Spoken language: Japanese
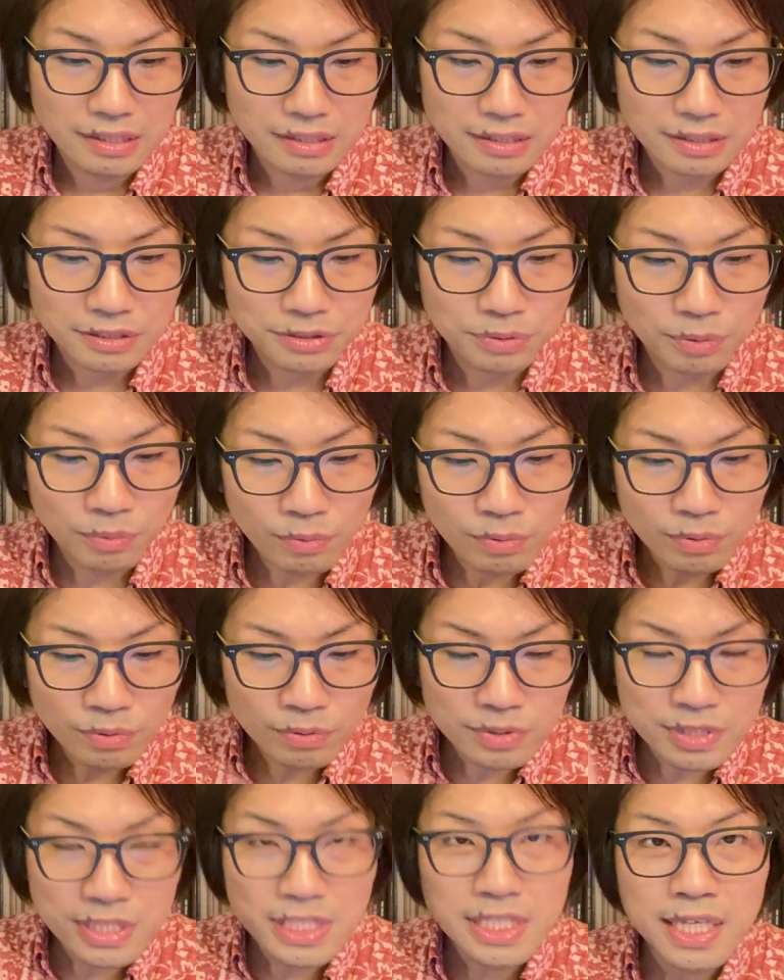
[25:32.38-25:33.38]
だからそこ
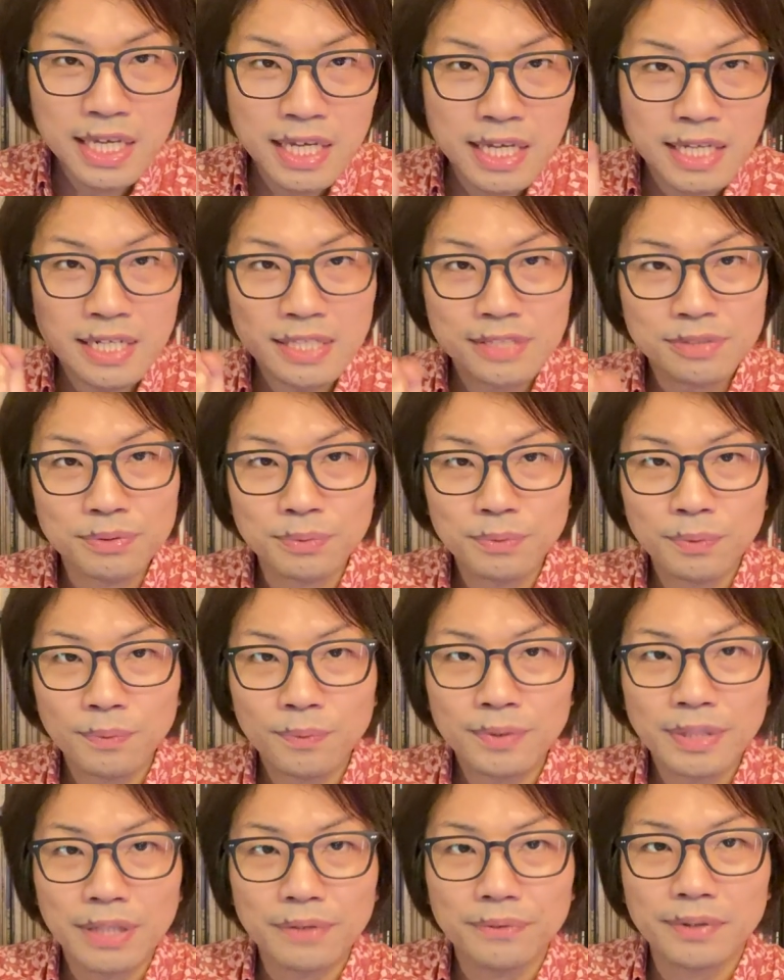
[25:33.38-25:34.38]
の時系列をど
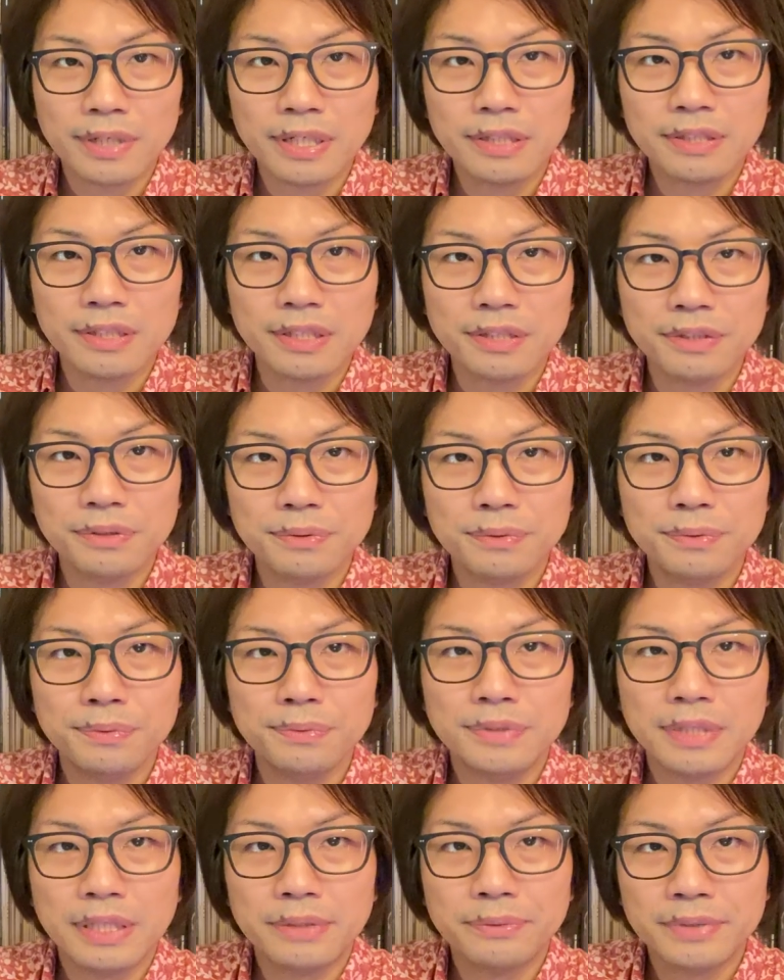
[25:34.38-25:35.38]
こなのかっていう
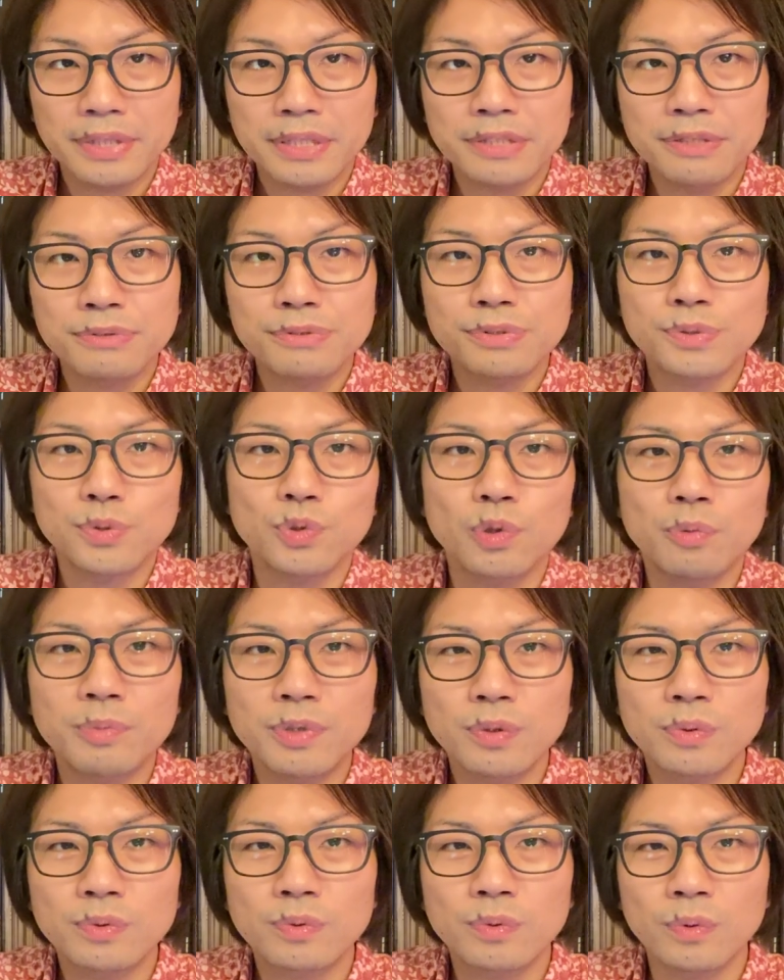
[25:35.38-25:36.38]
風なのでニュースを読
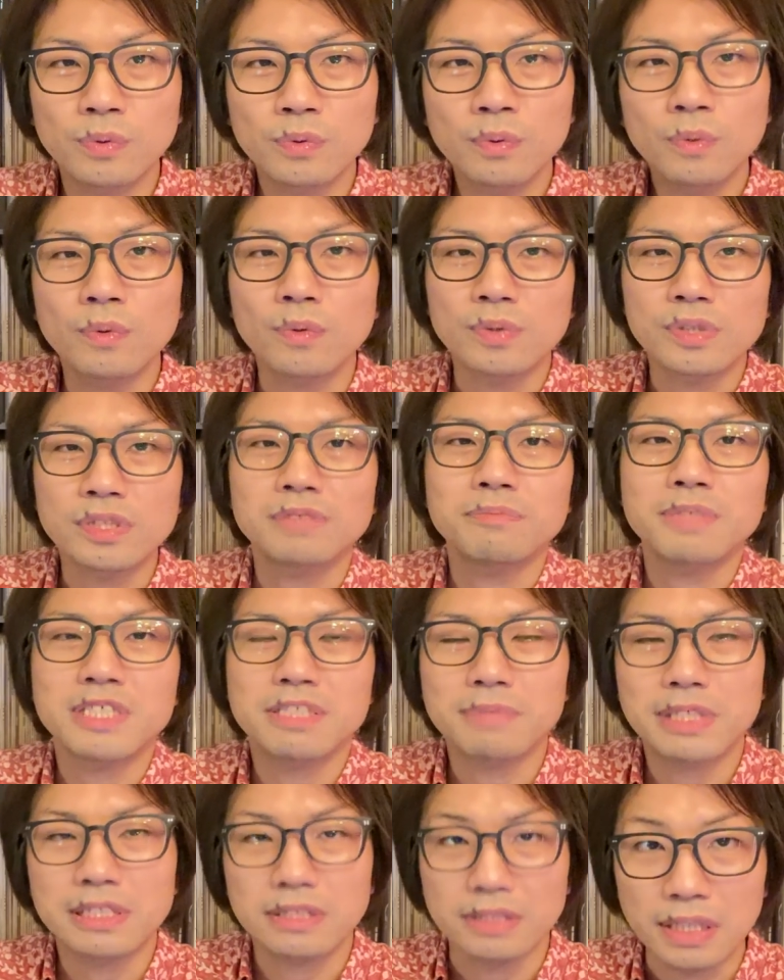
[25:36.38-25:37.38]
み解くことをお勧め
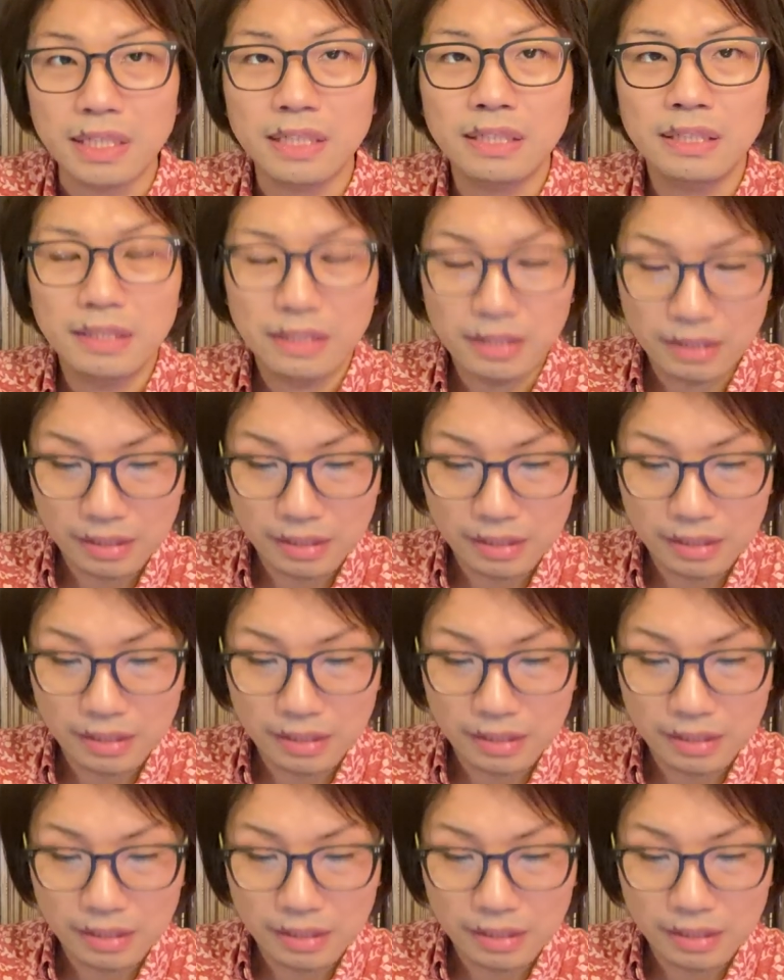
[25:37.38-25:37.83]
しますね。